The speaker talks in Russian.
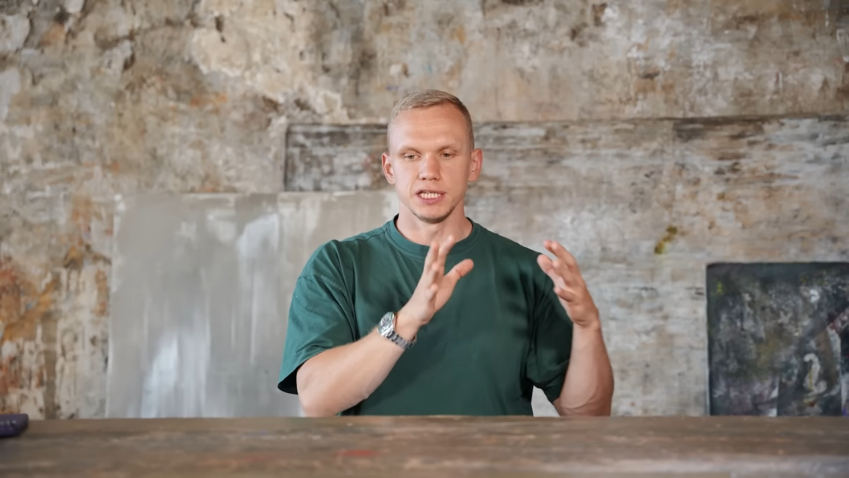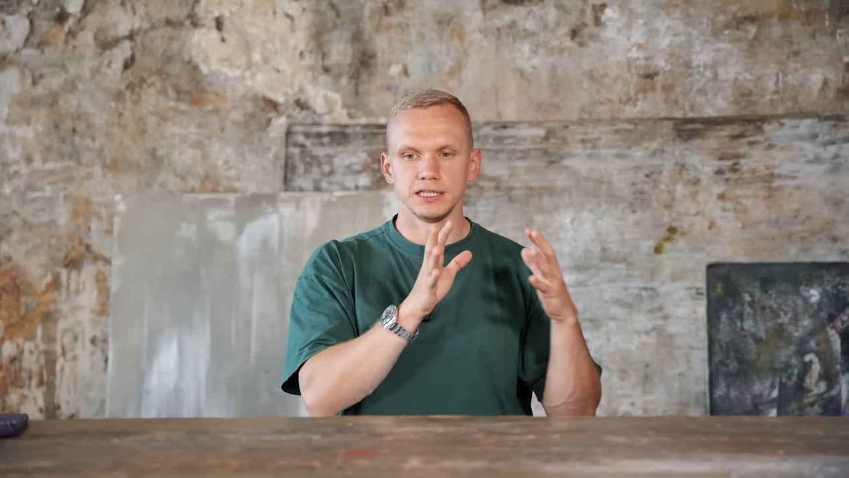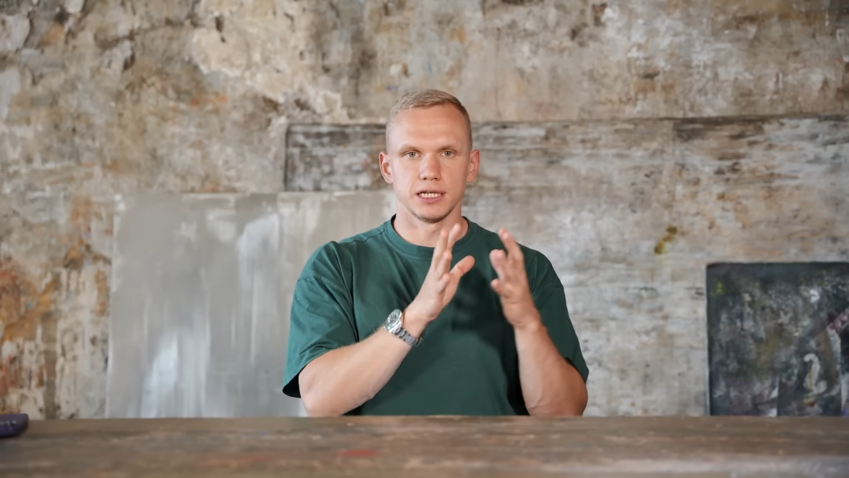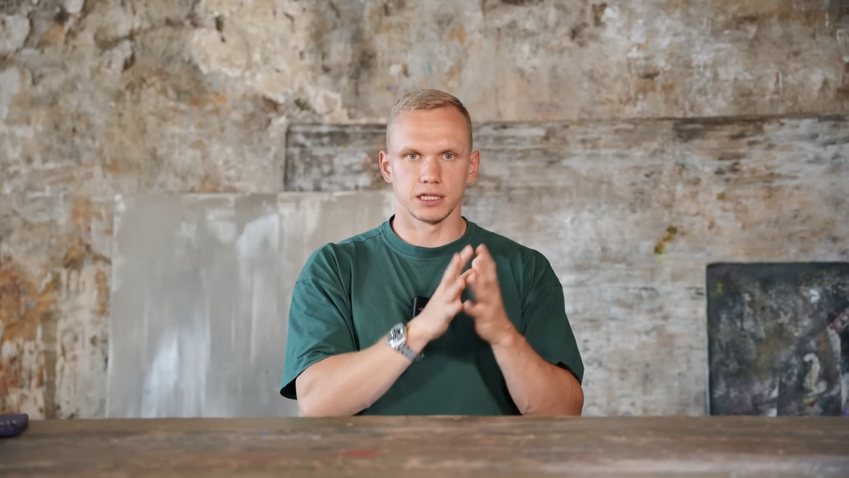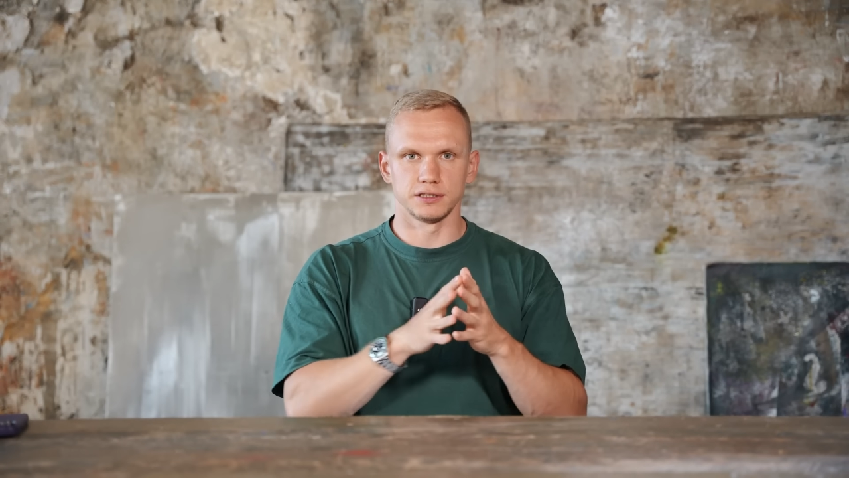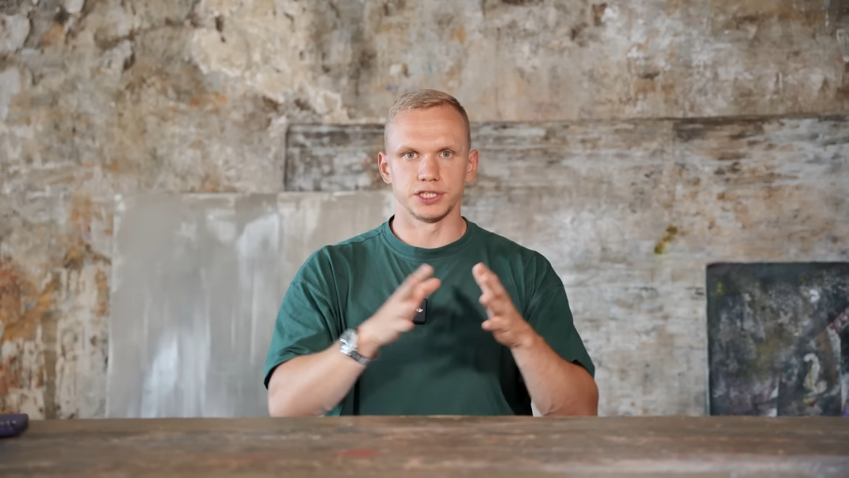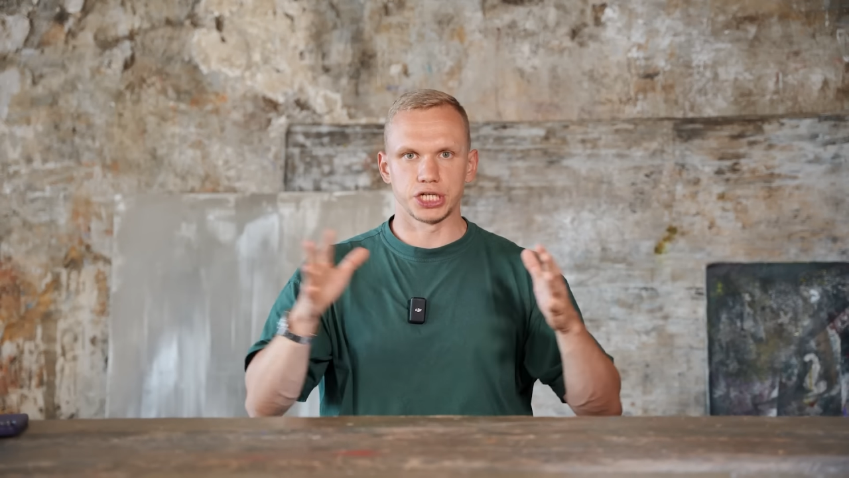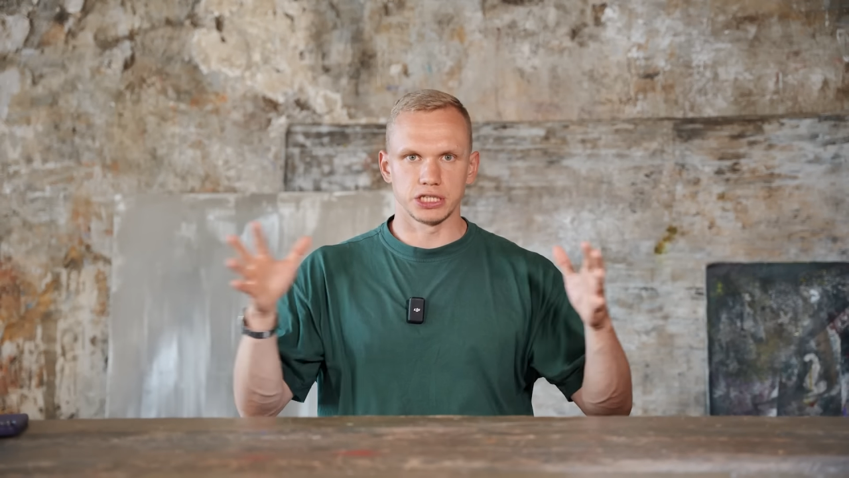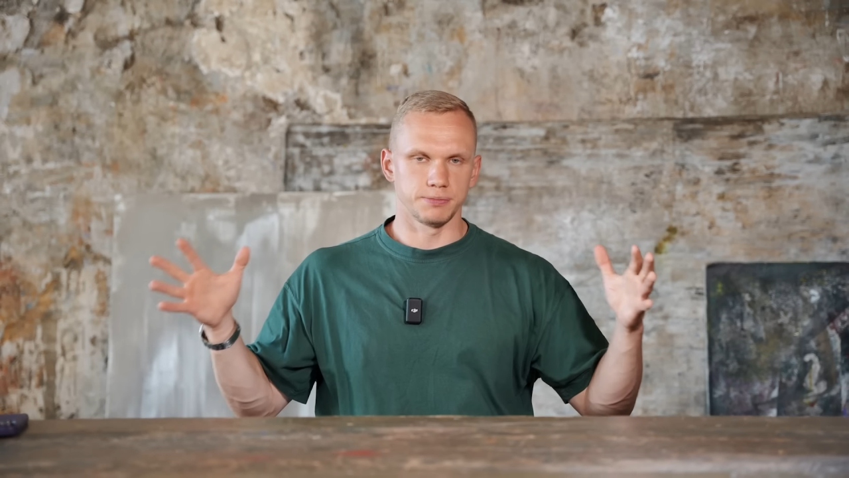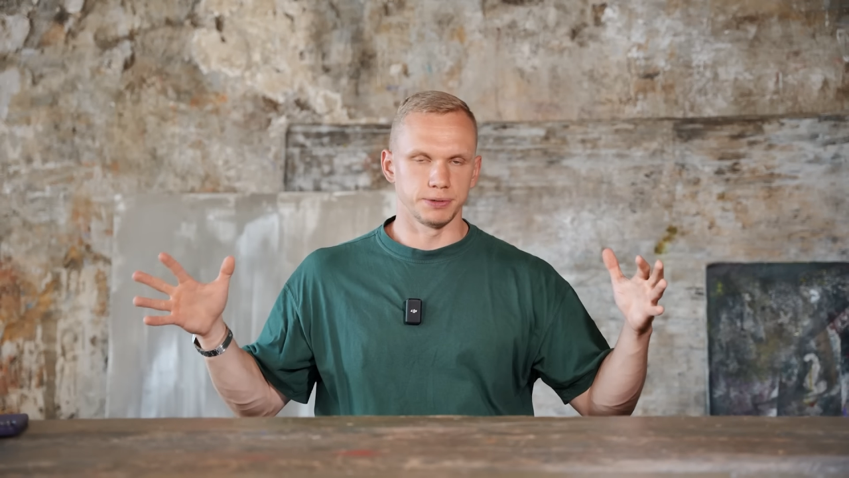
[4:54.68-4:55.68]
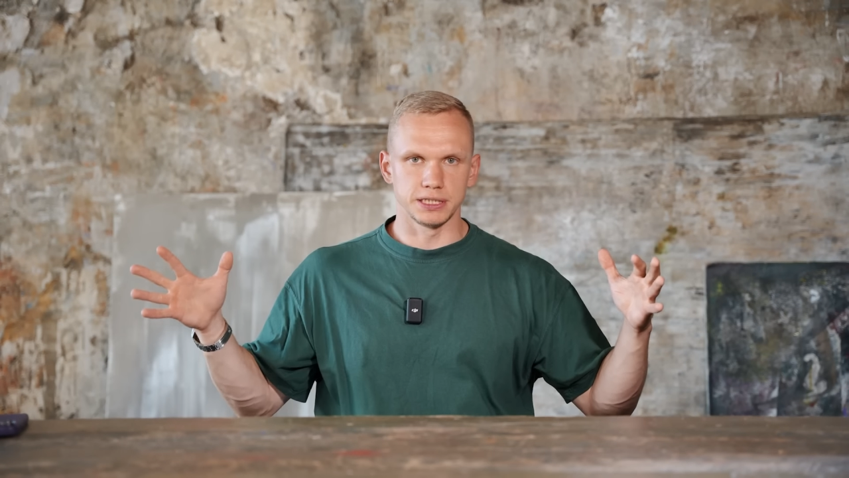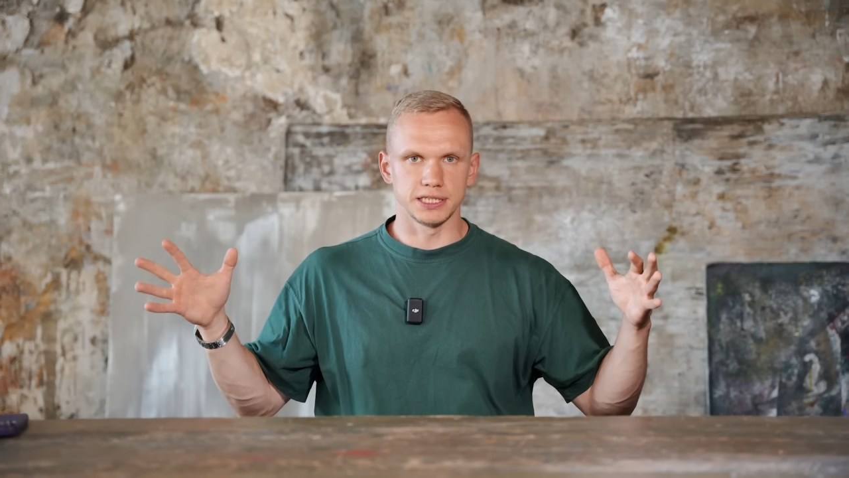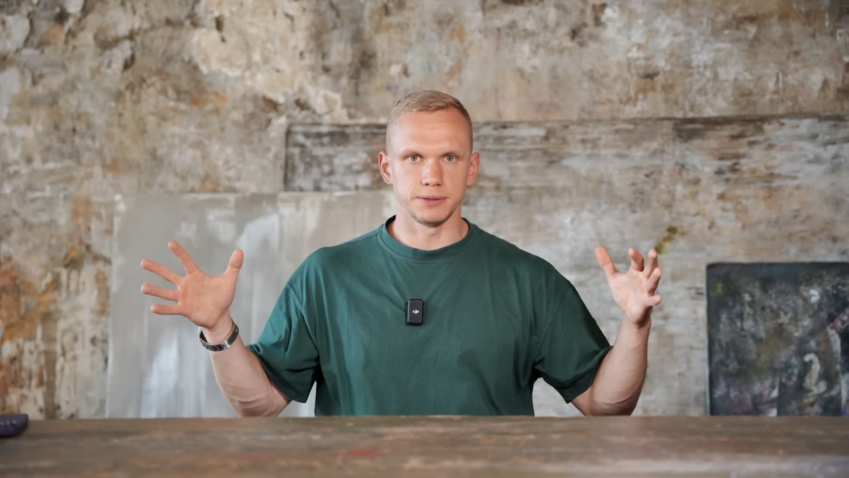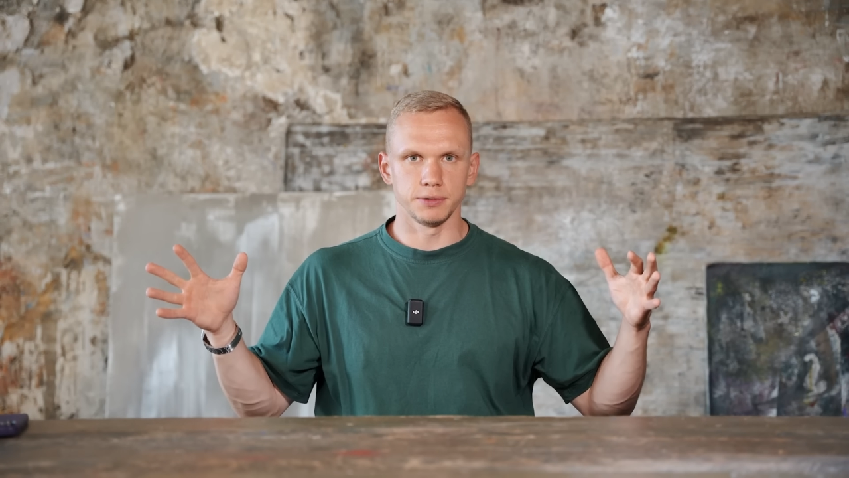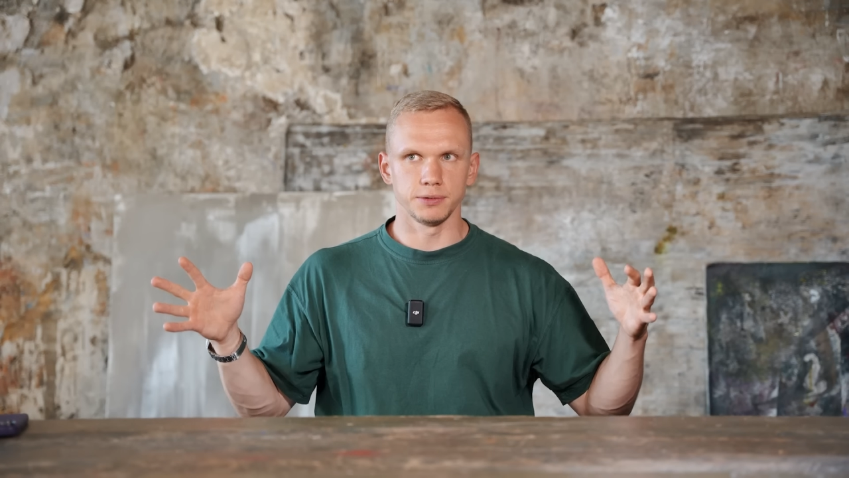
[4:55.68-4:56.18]
и делать в течение
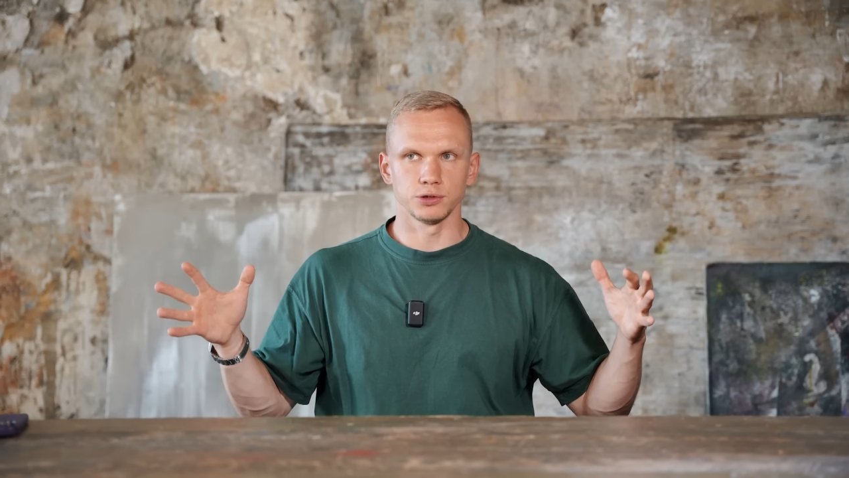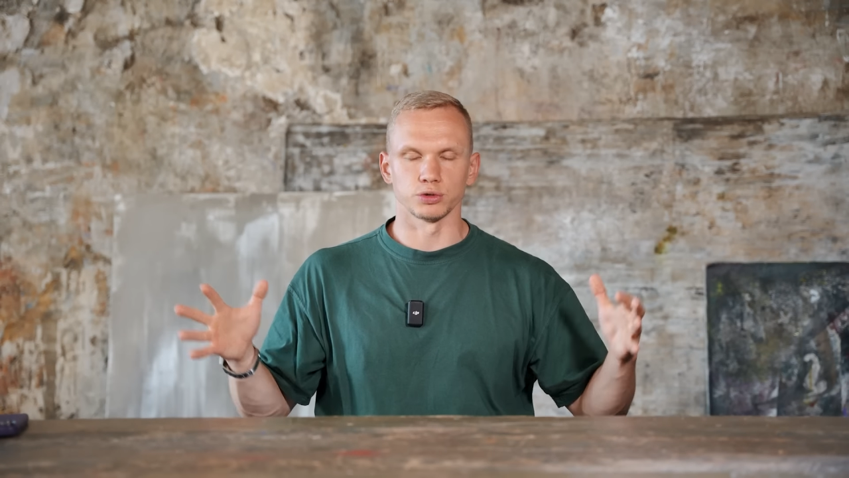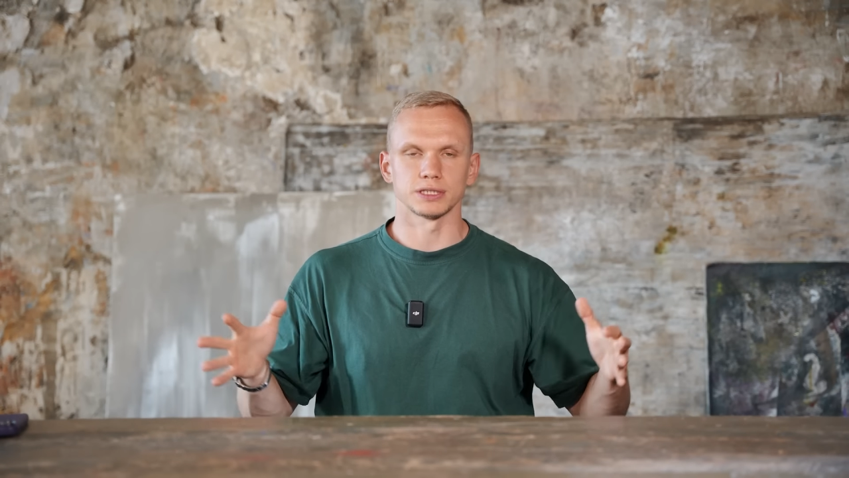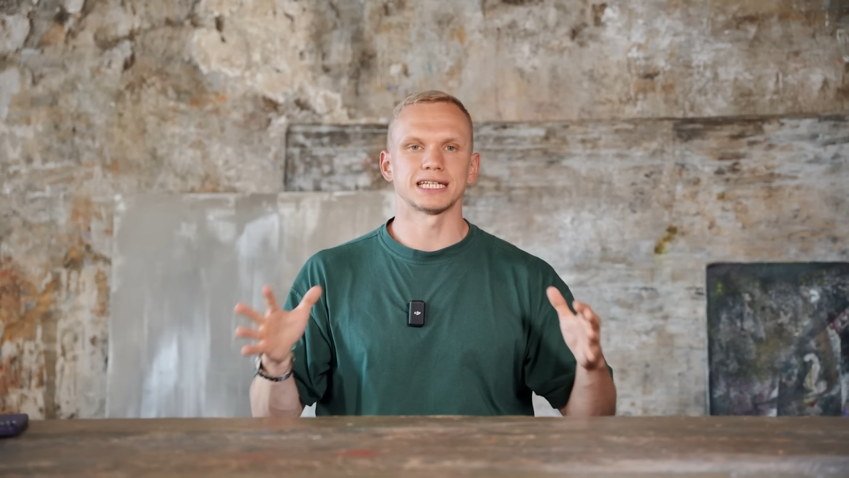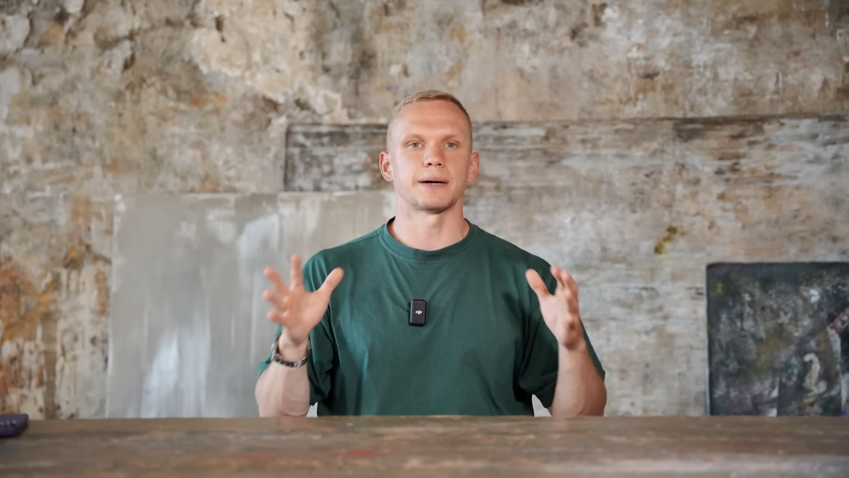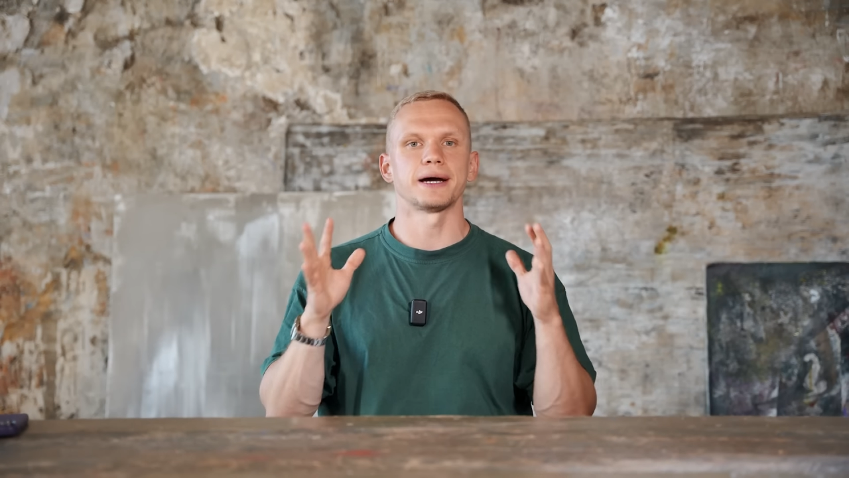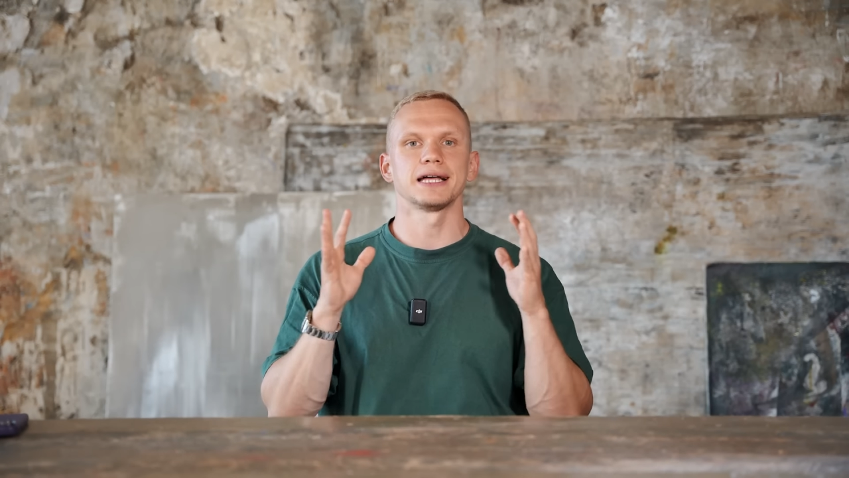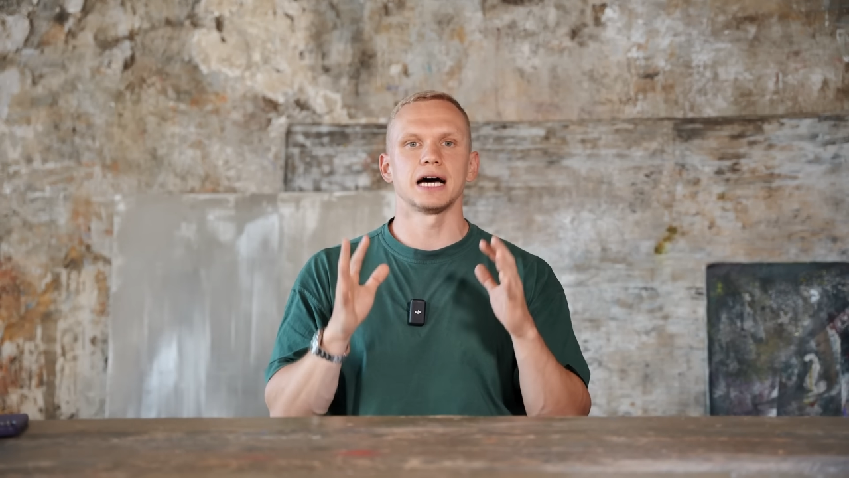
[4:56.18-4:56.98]
5-7 минут. Самое